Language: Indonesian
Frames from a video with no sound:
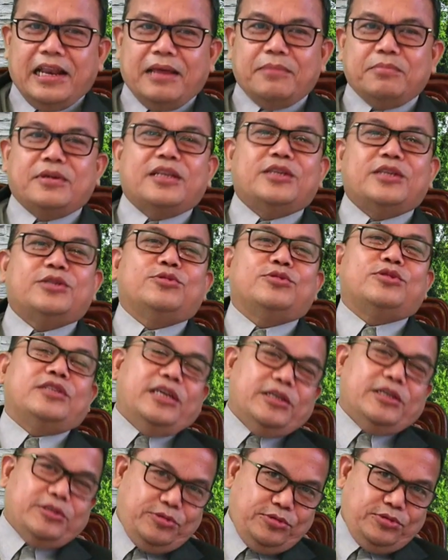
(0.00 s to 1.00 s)
dalam Kristus
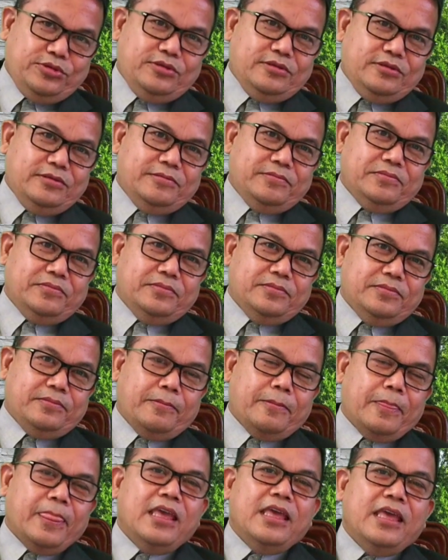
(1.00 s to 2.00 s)
Yesus.
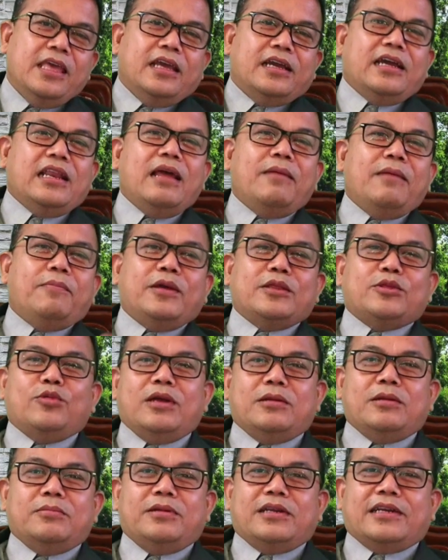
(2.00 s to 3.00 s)
Kenapa
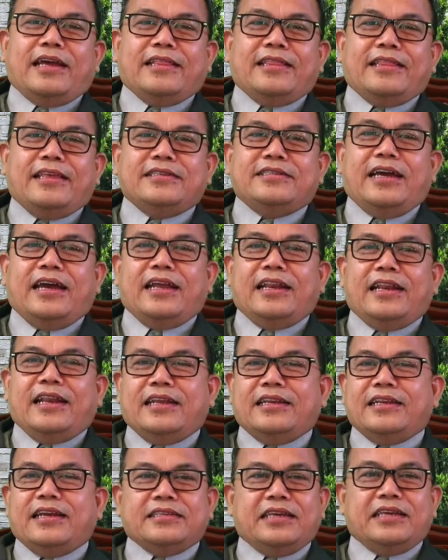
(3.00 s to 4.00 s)
Tuhan berkata
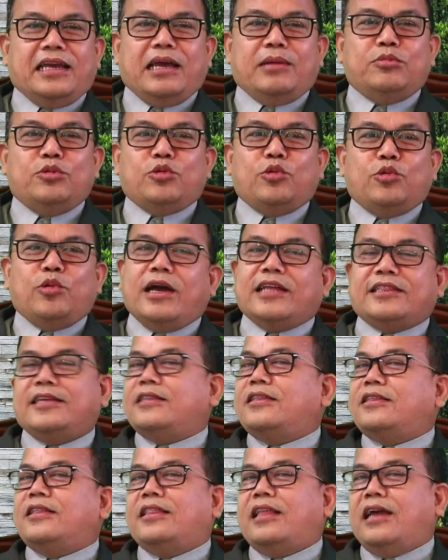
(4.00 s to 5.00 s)
janganlah hendaknya kamu
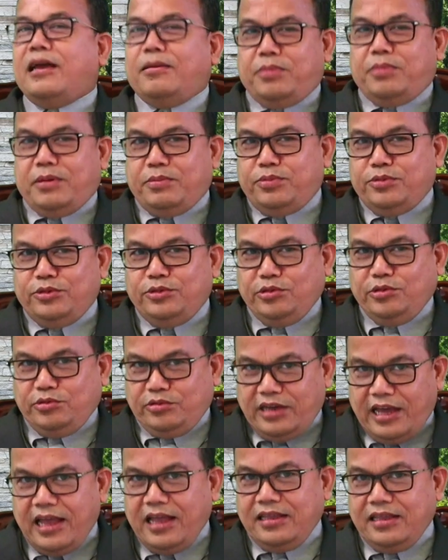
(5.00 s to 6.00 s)
khawatir tentang apapun
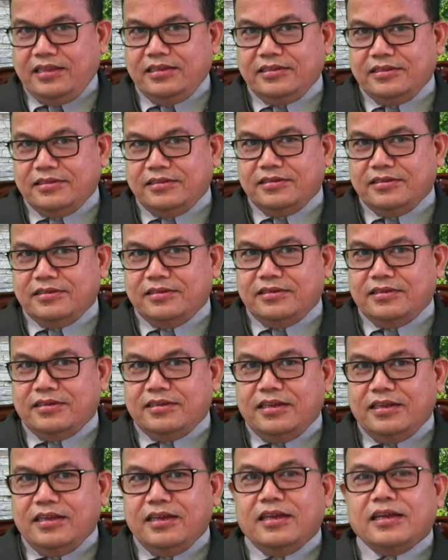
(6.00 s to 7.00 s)
juga?
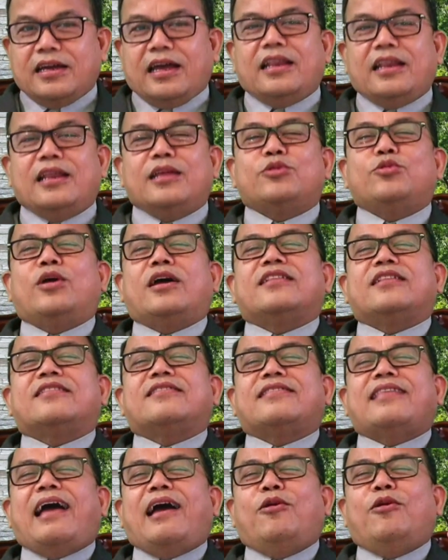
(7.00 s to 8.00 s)
Karena
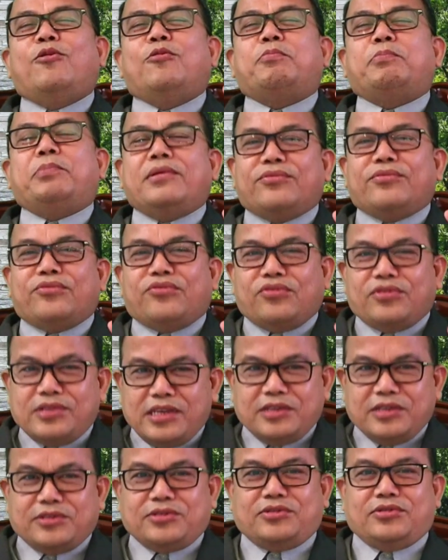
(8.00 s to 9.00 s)
Tuhan tahu
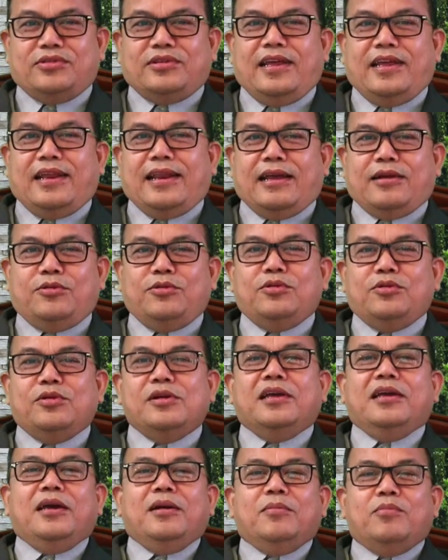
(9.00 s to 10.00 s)
persis
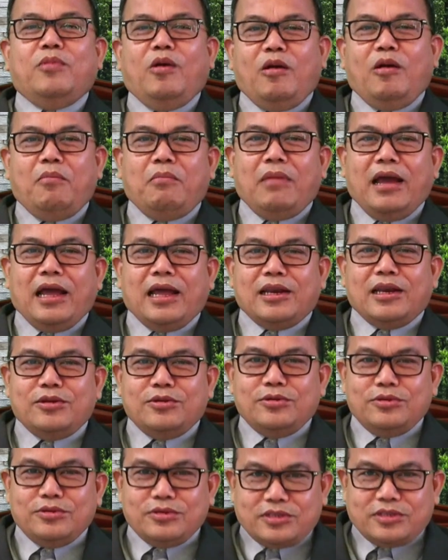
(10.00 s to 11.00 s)
saudaraku bahwa
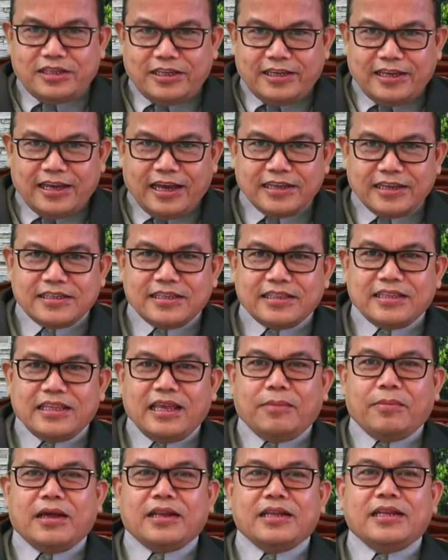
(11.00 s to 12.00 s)
manusia
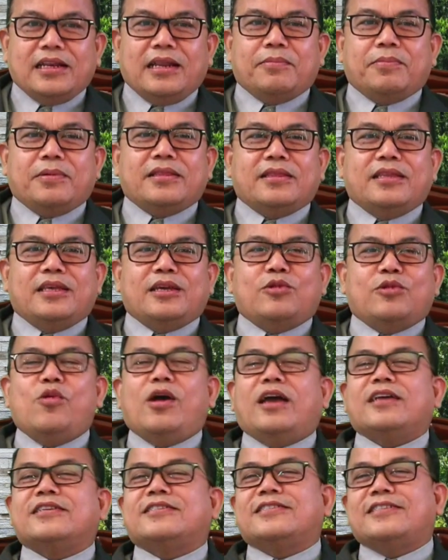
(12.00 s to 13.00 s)
setiap hari dapat
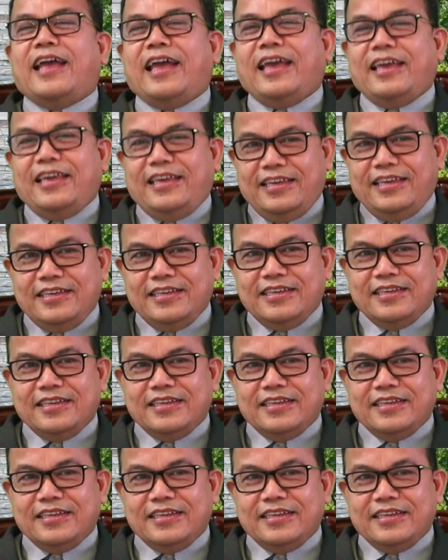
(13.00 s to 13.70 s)
dikuasai